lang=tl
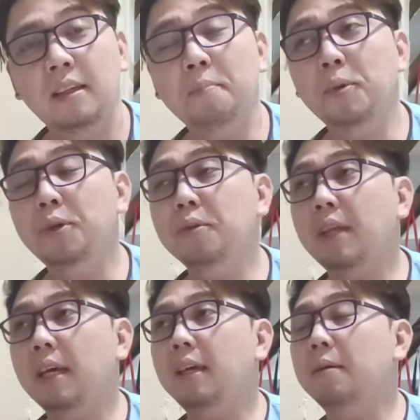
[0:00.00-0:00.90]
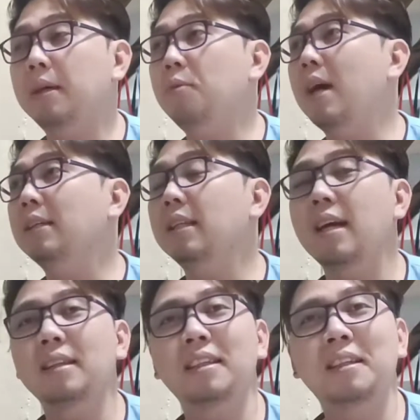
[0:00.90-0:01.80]
Yan po yung naiiwasan
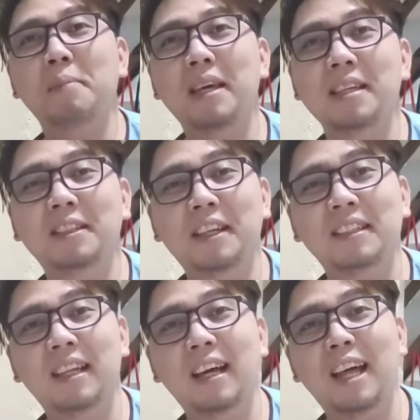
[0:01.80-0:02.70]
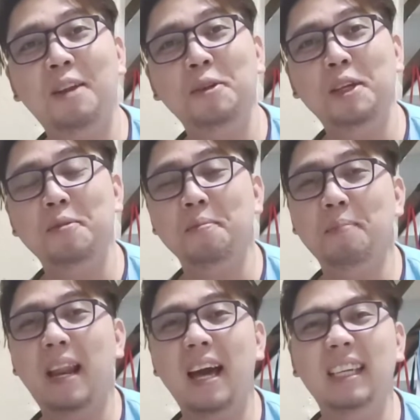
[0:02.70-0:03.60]
natin na may stress sila, lalo na
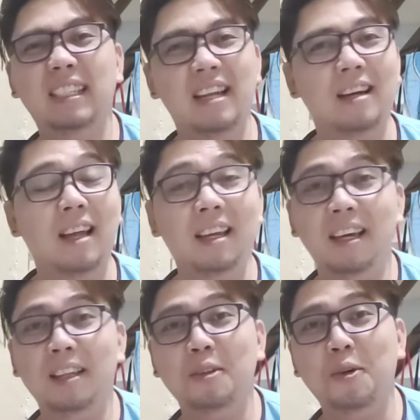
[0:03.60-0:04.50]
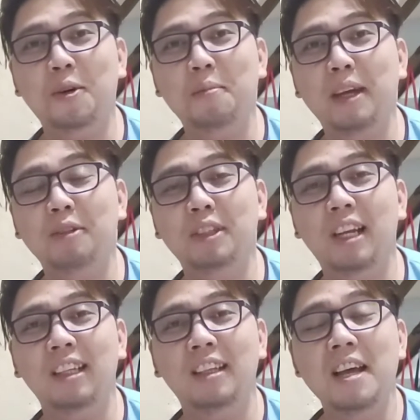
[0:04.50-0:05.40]
yung palagi silang galit or meron
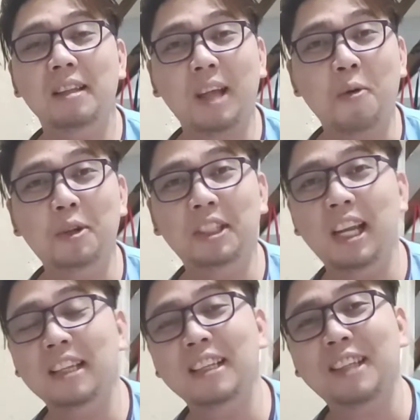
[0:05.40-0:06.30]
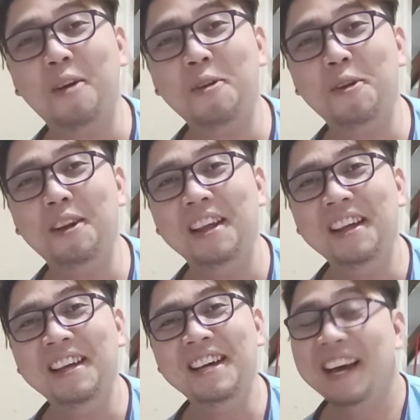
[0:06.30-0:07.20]
silang tahol sila ng tahol,
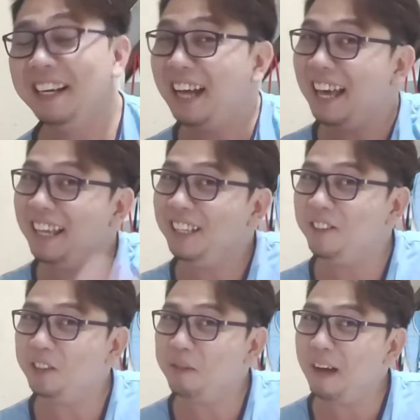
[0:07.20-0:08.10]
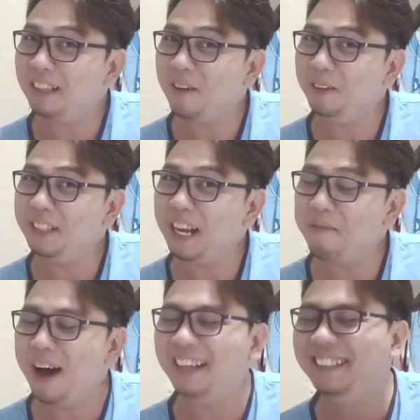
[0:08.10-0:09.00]
gaya nitong tumatahol sa
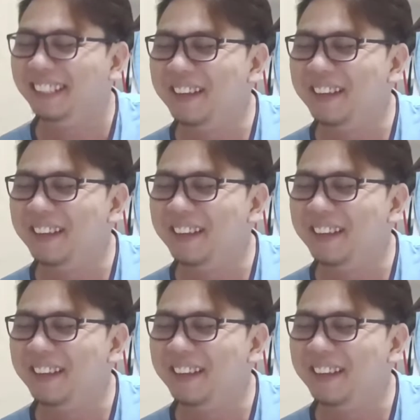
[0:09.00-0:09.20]
labas.